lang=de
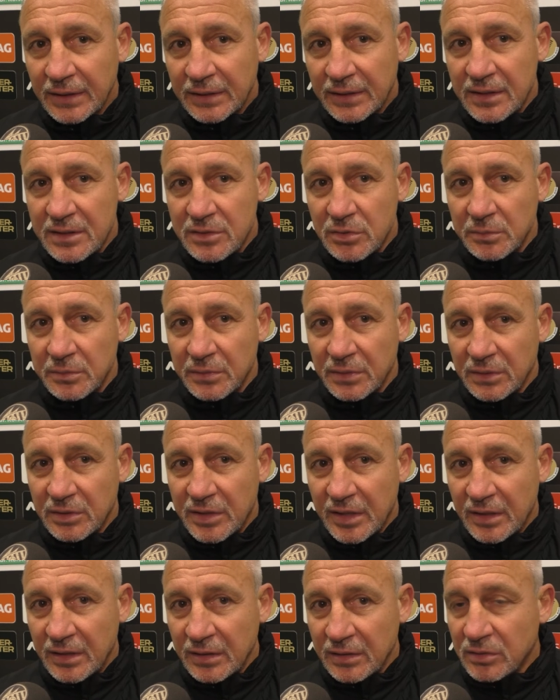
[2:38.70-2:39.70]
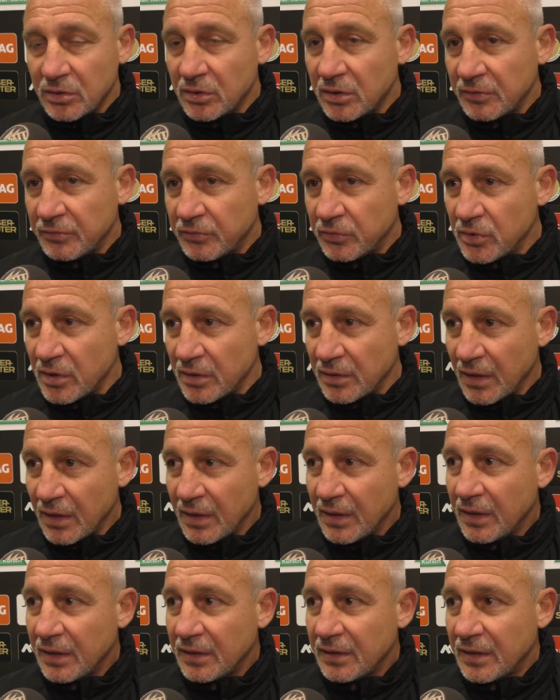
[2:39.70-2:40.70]
die zum Gegentor führen,
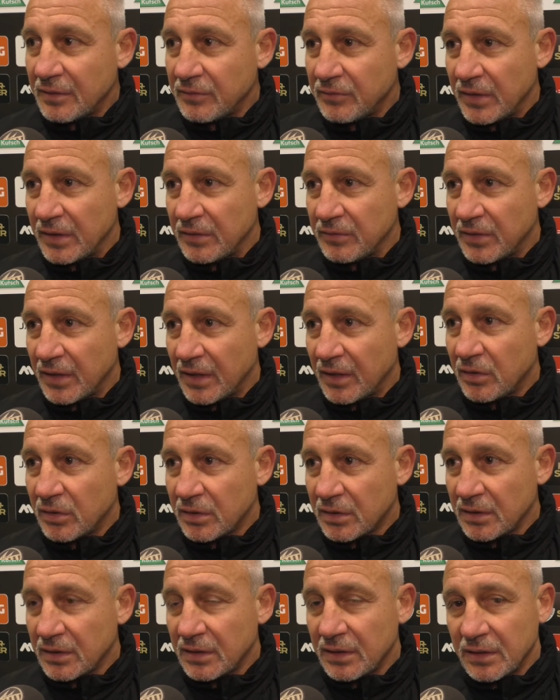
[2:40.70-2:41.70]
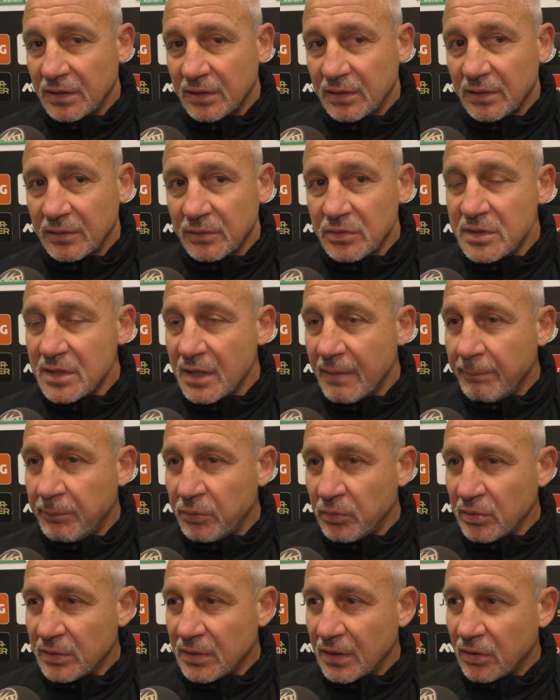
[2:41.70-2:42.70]
dann werden wir auch äh, unsere
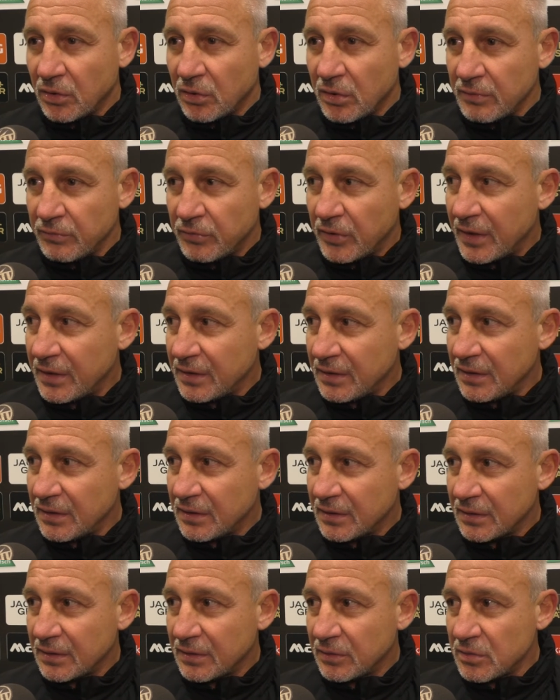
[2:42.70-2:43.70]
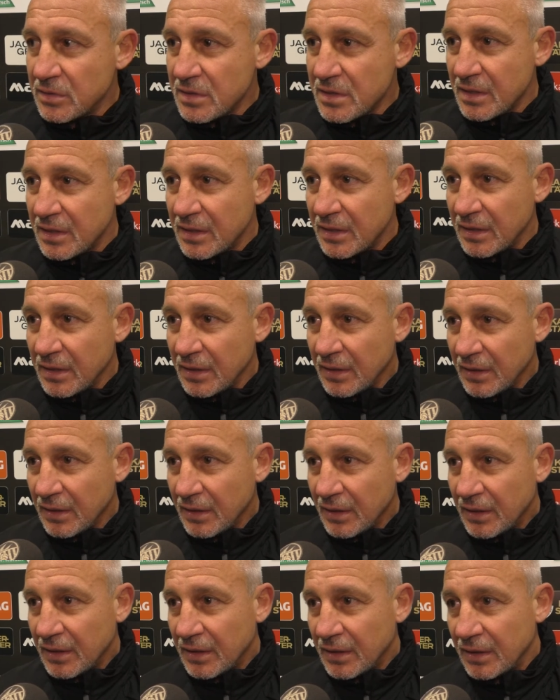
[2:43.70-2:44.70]
Punkte holen. Vor allen Dingen äh, unser
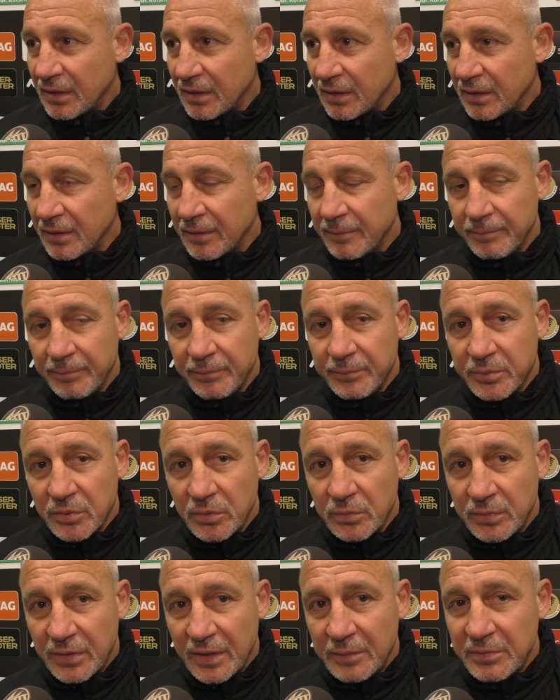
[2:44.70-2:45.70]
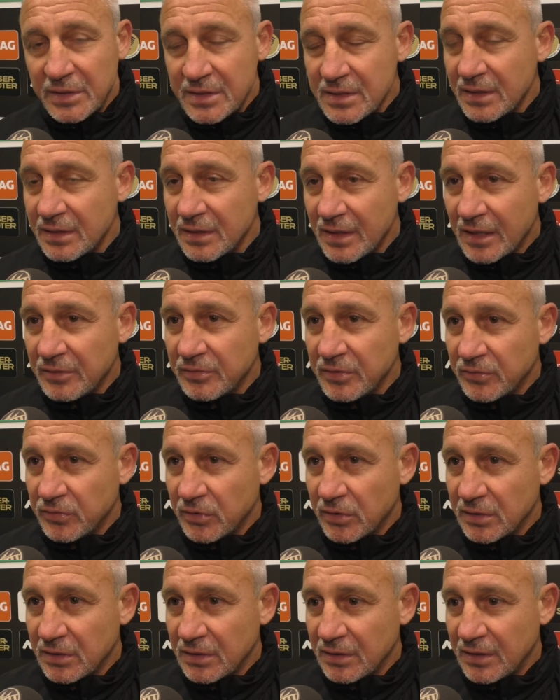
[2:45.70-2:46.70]
ähm, Problem ist ja nach wie
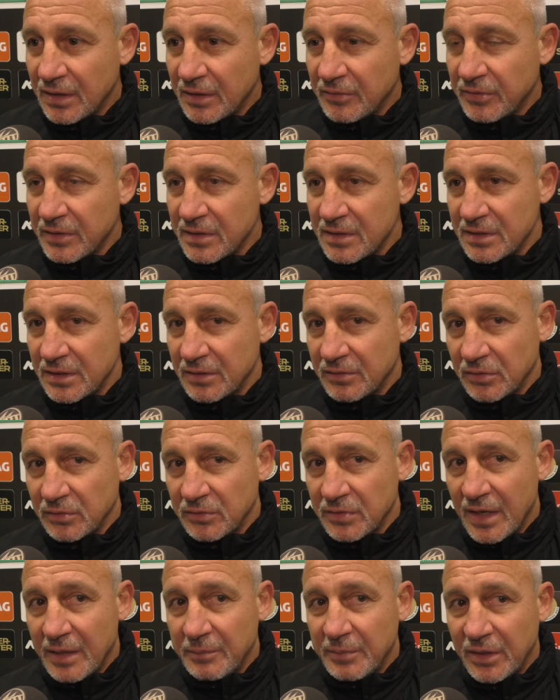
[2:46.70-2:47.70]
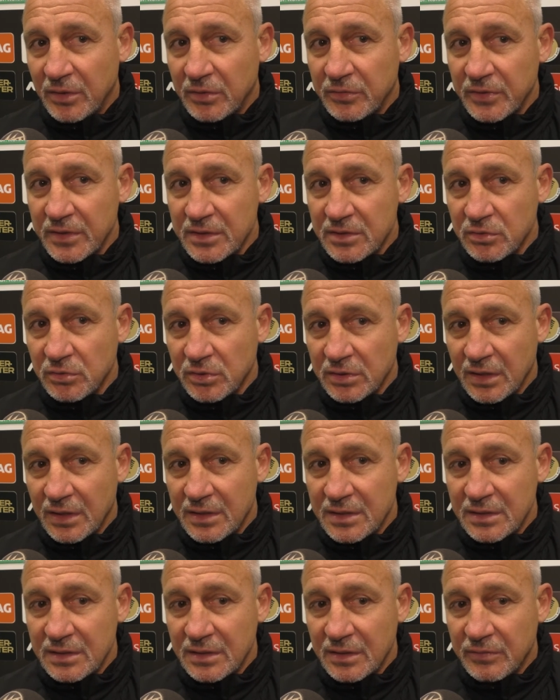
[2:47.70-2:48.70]
vor die Defensive und wir haben auch versucht
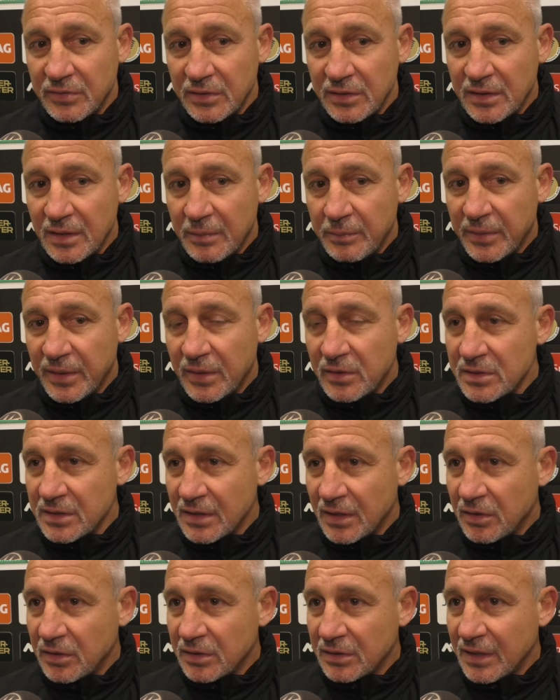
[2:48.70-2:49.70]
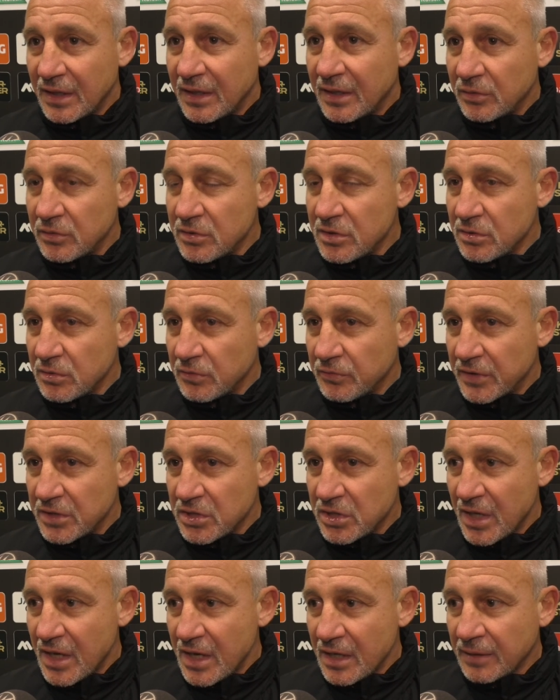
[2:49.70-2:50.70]
jetzt in der Winterpause auch da uns zu
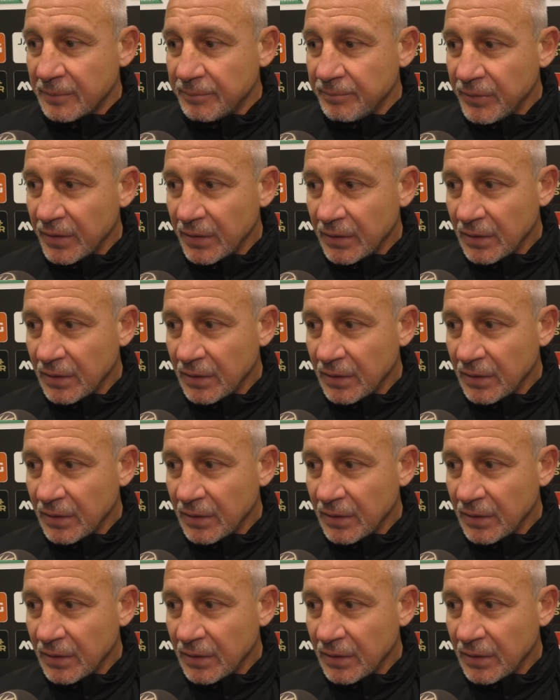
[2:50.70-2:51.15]
verstärken.